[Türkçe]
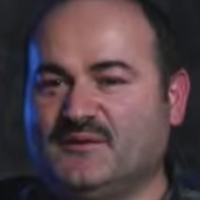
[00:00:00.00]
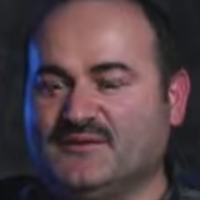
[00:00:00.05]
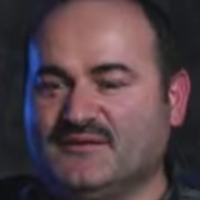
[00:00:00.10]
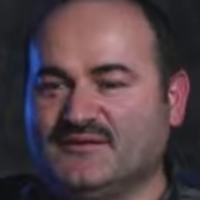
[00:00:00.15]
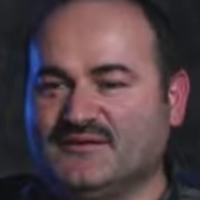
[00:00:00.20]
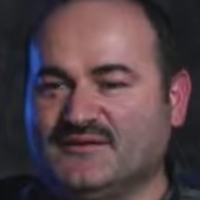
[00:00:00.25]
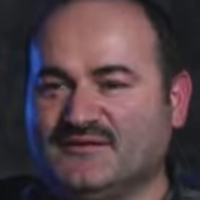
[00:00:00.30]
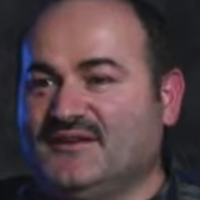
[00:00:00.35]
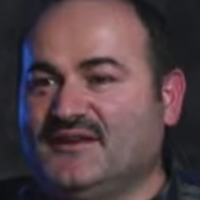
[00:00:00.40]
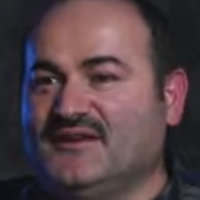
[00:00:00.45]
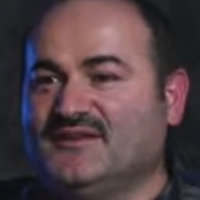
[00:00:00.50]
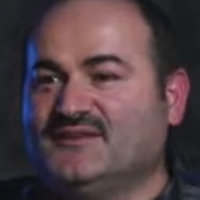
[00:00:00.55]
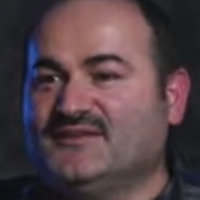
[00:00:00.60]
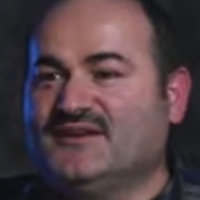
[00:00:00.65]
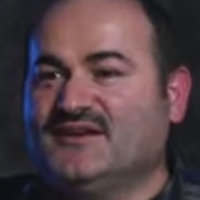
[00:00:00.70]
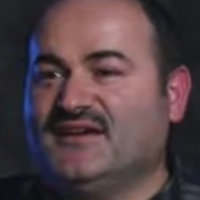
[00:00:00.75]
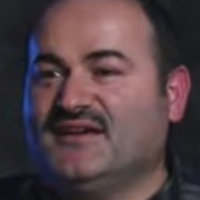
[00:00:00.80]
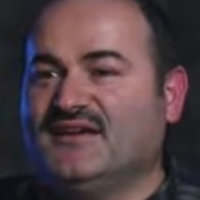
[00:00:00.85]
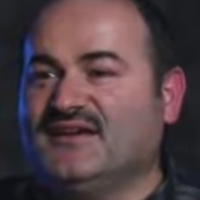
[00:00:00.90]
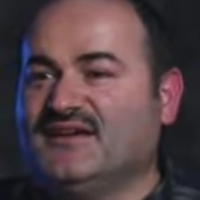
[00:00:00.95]
bakın.
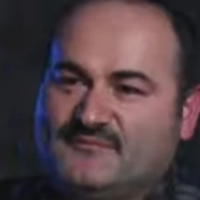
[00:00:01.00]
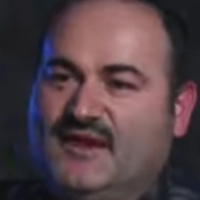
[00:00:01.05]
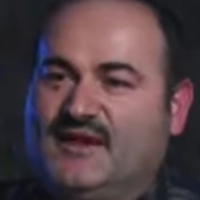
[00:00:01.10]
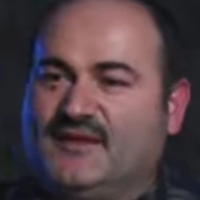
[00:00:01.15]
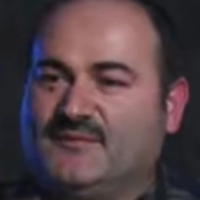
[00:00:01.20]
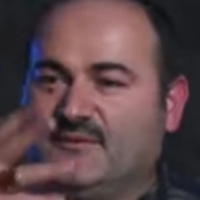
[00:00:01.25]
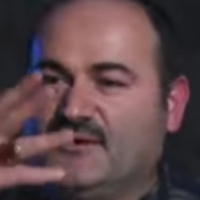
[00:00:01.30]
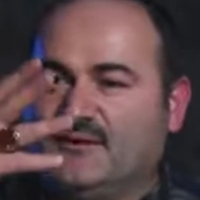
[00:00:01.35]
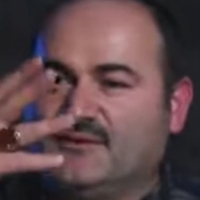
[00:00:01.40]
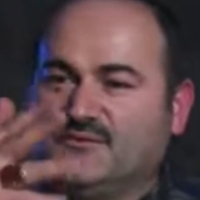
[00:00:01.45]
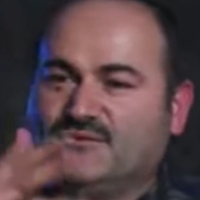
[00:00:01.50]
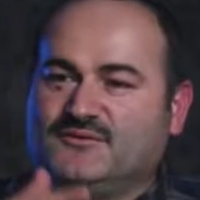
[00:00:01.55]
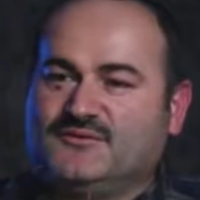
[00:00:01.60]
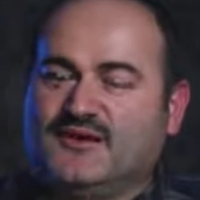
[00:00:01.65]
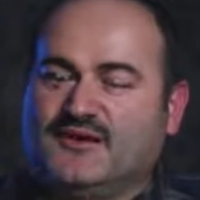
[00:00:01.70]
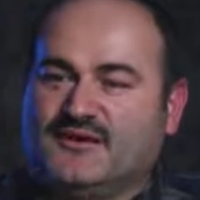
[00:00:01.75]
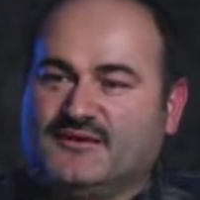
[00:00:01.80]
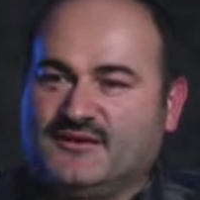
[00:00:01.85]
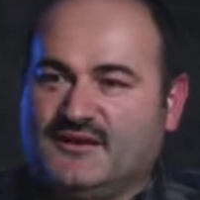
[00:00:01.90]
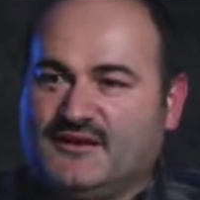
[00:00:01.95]
Neyse berber
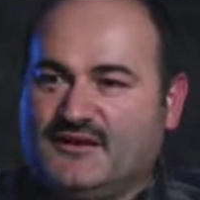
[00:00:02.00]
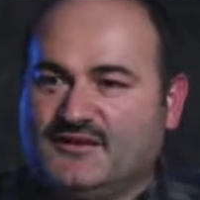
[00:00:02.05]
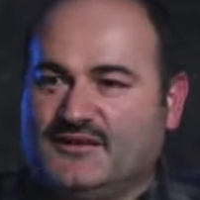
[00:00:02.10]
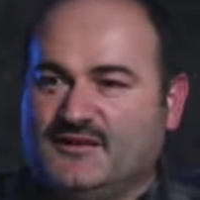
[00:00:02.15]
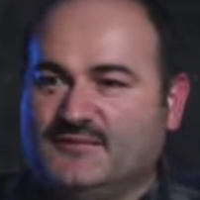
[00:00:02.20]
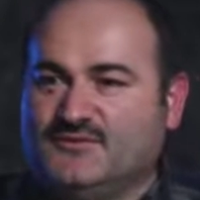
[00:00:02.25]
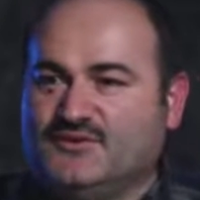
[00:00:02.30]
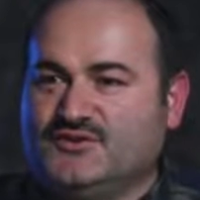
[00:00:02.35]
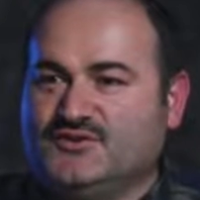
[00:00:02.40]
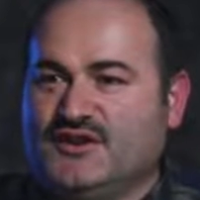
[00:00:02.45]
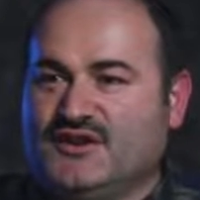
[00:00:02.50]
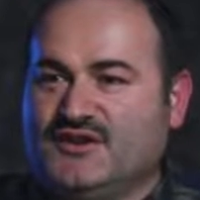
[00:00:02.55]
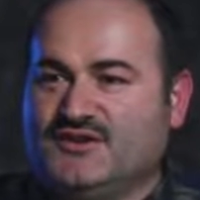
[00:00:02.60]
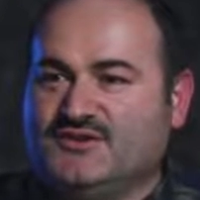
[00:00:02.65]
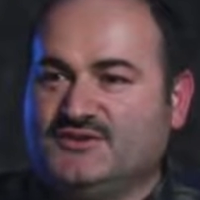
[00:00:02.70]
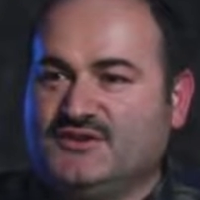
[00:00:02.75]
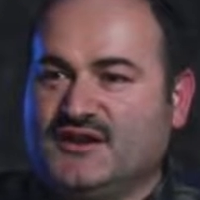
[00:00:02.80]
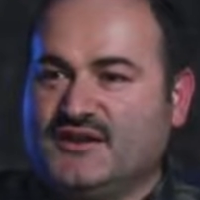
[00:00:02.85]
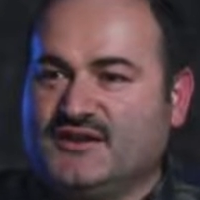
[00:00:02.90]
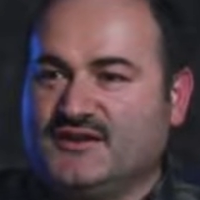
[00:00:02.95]
dükkanından adam dışarı
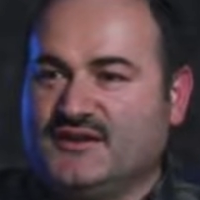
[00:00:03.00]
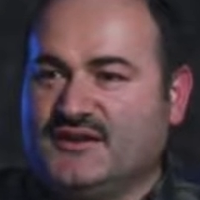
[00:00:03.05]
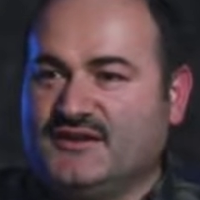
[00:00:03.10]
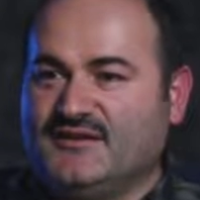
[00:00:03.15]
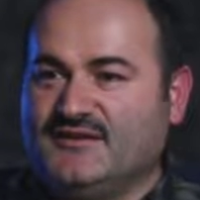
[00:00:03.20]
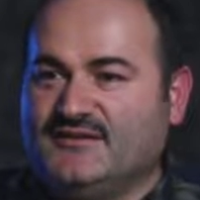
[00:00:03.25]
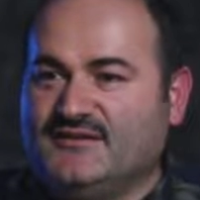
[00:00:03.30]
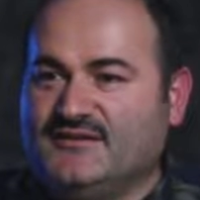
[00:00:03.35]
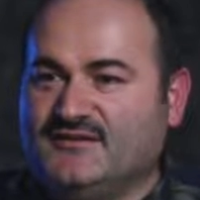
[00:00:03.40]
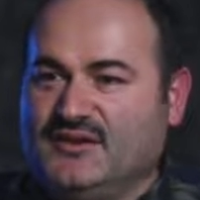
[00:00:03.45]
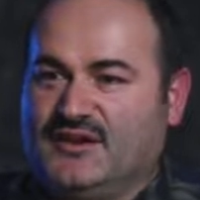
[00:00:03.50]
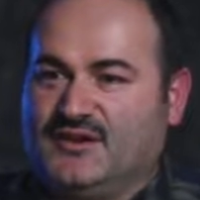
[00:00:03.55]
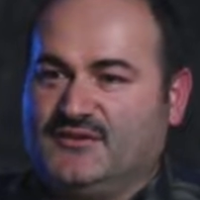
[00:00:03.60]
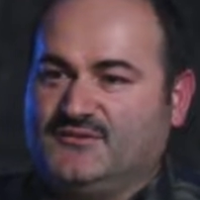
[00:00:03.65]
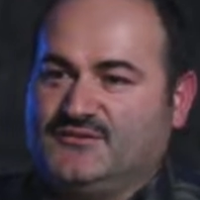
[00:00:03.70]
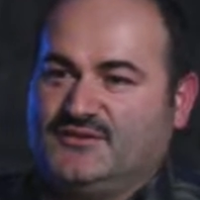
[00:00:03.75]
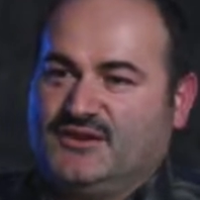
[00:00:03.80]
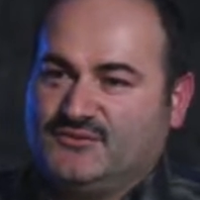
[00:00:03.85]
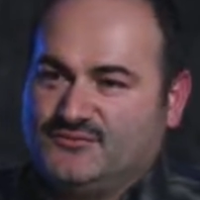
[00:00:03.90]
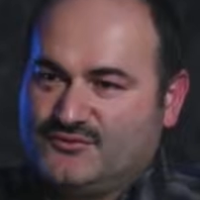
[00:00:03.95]
çıkarken
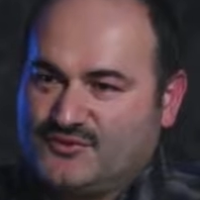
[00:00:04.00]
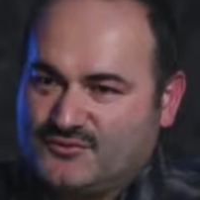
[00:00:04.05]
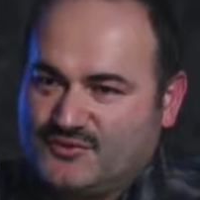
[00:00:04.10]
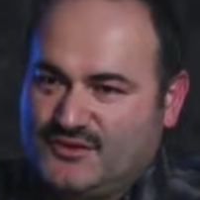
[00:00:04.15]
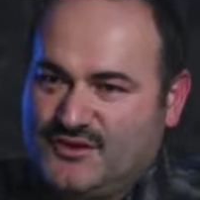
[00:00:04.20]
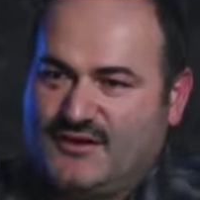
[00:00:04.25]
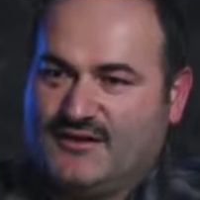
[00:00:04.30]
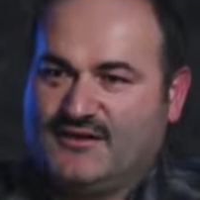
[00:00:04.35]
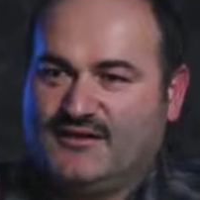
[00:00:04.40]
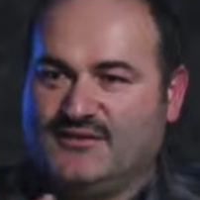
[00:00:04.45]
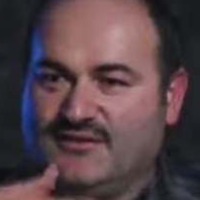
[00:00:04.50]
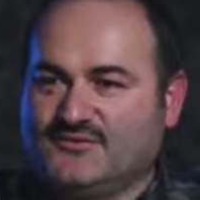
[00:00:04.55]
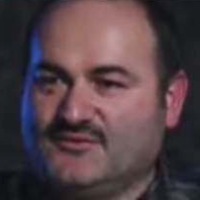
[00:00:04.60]
dervişe vurdu ya.